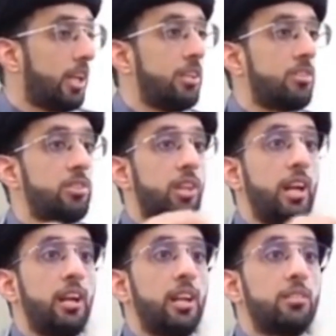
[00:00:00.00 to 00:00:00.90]
قد تصير
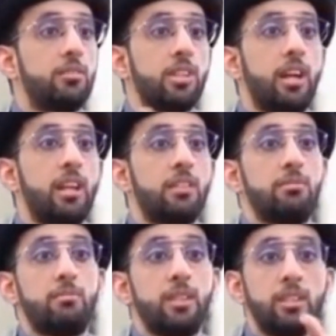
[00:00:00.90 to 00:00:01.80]
حالات وتصير حالات
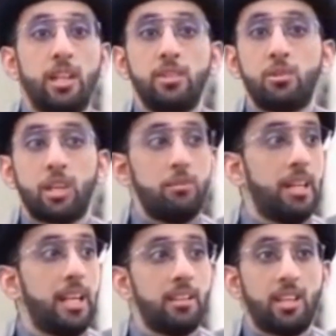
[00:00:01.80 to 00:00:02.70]
هذه يترك
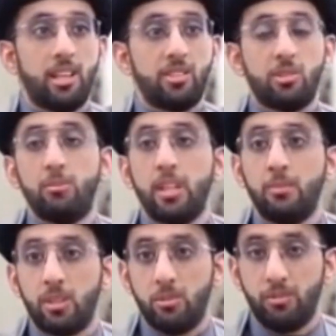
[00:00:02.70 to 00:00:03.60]
بعد اهل التخصص هم اللي
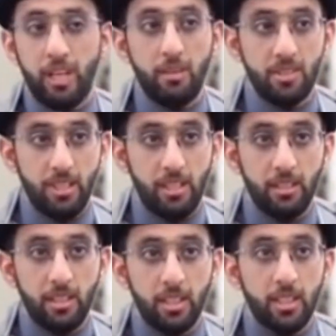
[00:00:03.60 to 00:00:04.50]
يبتون في هالمساله
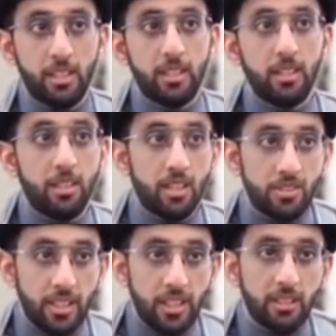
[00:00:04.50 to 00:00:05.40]
إذا
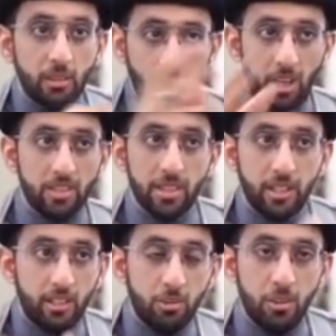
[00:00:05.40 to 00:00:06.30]
السيد الخلاصة
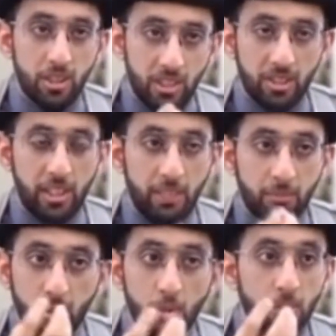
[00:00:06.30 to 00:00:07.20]
يقول التطعيم
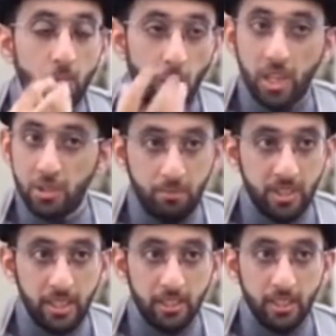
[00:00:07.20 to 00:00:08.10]
واجب
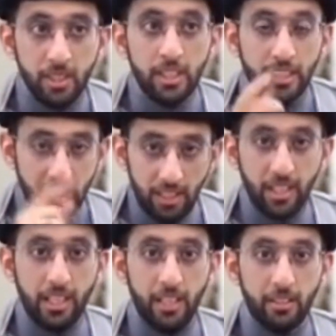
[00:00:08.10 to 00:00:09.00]
متى؟
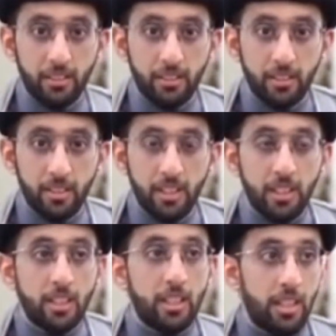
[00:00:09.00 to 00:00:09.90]
إذا كان
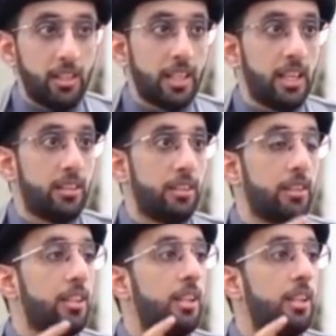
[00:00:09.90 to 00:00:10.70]
إذا كان